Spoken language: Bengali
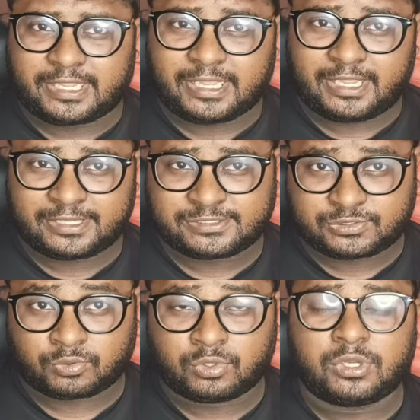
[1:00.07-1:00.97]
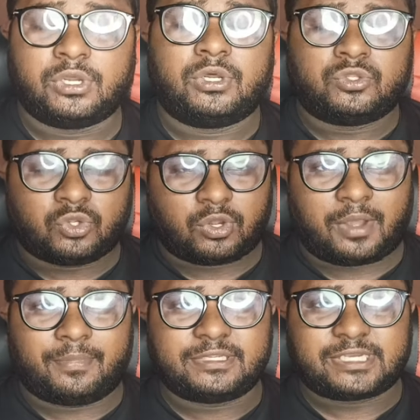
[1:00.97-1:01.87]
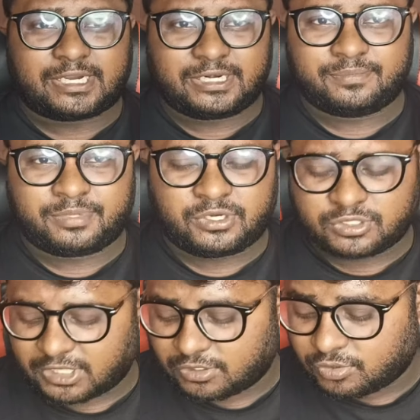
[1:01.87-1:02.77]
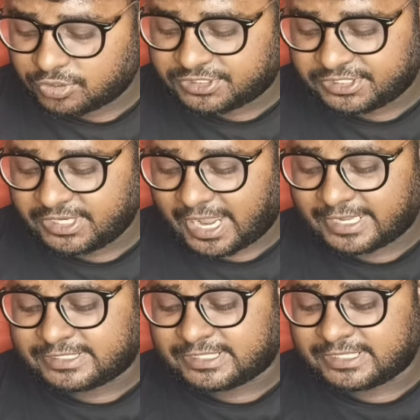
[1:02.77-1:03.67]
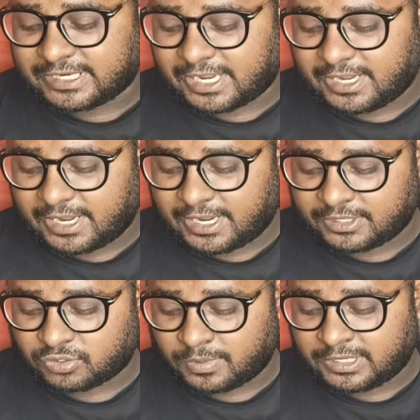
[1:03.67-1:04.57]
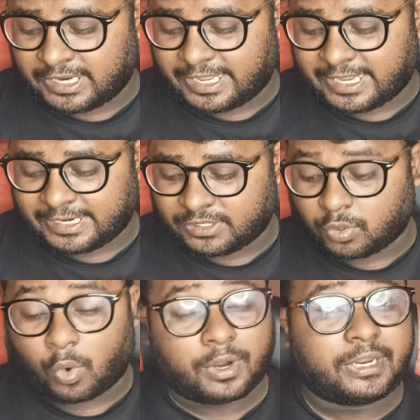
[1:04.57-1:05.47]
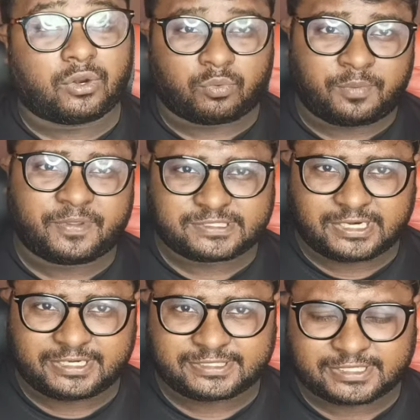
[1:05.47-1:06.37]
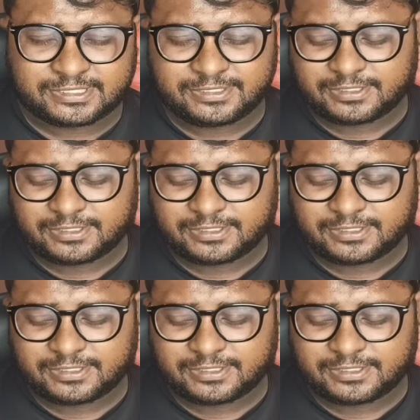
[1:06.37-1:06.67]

দেখে এসছো তো আমরা চাকরি ভিডিও চালু করছি আজকে যেটা তোমাদের এখানে কিন্তু অনেক রকমের ফেসিলিটিস আছে